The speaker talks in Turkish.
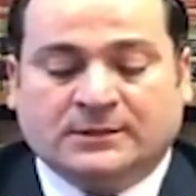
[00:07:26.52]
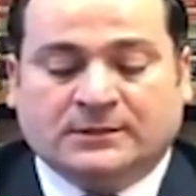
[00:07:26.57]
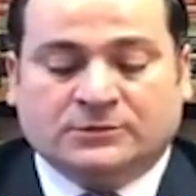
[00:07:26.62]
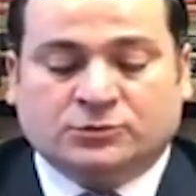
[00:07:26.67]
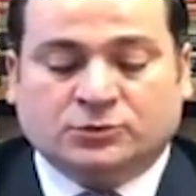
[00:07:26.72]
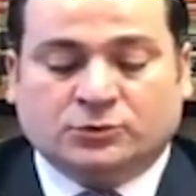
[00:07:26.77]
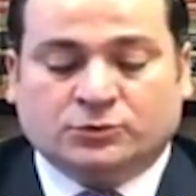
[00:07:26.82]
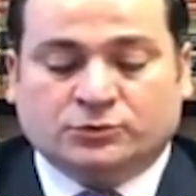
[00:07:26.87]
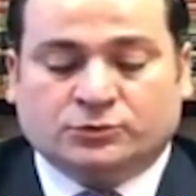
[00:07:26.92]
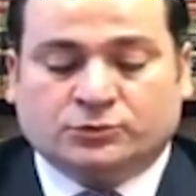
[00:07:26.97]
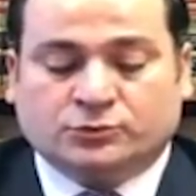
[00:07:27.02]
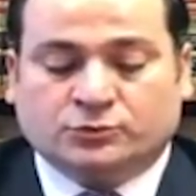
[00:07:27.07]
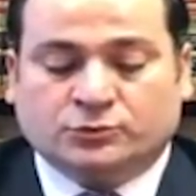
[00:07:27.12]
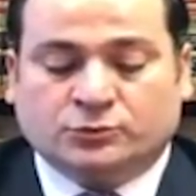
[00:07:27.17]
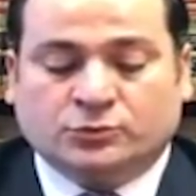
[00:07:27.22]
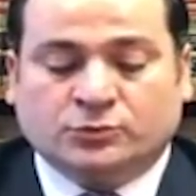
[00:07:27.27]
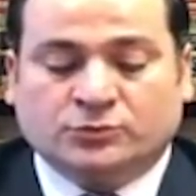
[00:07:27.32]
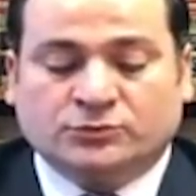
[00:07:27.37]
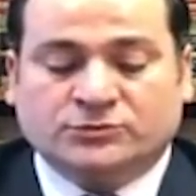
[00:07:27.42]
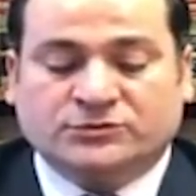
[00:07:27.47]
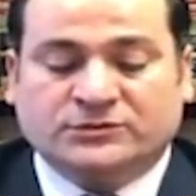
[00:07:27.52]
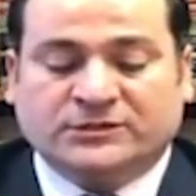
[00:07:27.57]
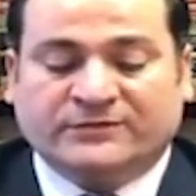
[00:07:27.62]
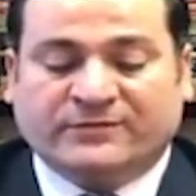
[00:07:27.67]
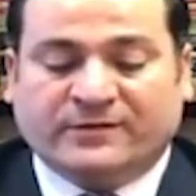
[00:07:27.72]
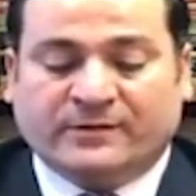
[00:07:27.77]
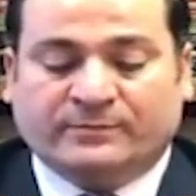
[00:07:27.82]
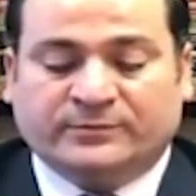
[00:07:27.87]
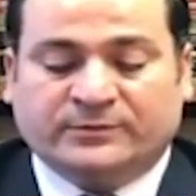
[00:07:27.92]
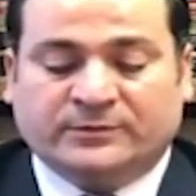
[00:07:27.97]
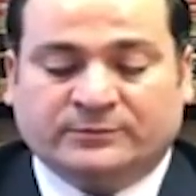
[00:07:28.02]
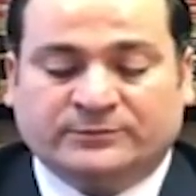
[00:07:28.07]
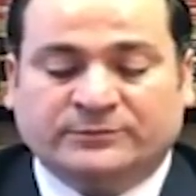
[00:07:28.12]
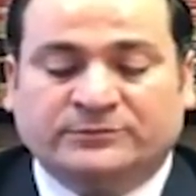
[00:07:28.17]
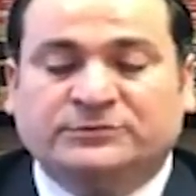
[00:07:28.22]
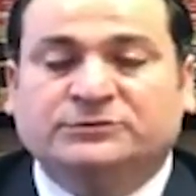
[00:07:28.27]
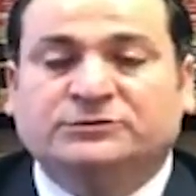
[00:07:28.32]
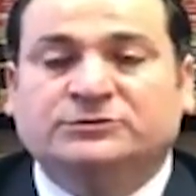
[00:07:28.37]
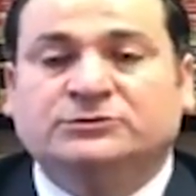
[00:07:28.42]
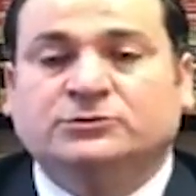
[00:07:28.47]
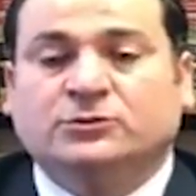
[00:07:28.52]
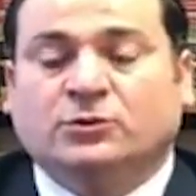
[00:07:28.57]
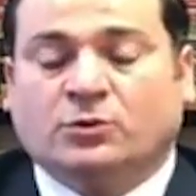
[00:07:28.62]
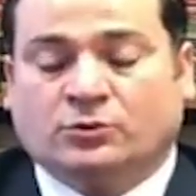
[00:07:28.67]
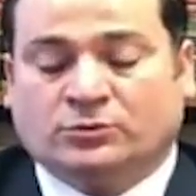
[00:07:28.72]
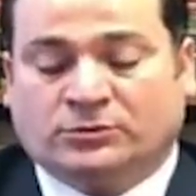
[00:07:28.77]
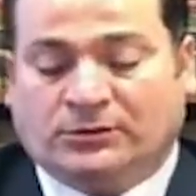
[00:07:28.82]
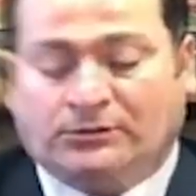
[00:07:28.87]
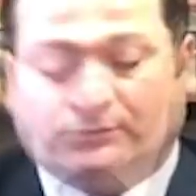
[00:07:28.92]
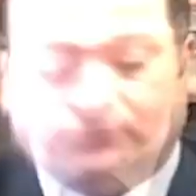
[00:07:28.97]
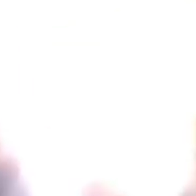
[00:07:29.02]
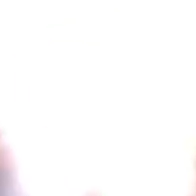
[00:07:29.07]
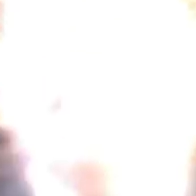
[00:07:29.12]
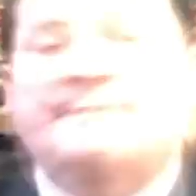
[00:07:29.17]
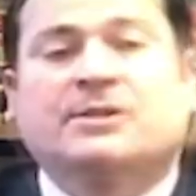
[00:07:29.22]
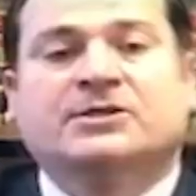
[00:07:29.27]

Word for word: sorusunu cevaplamış olalım.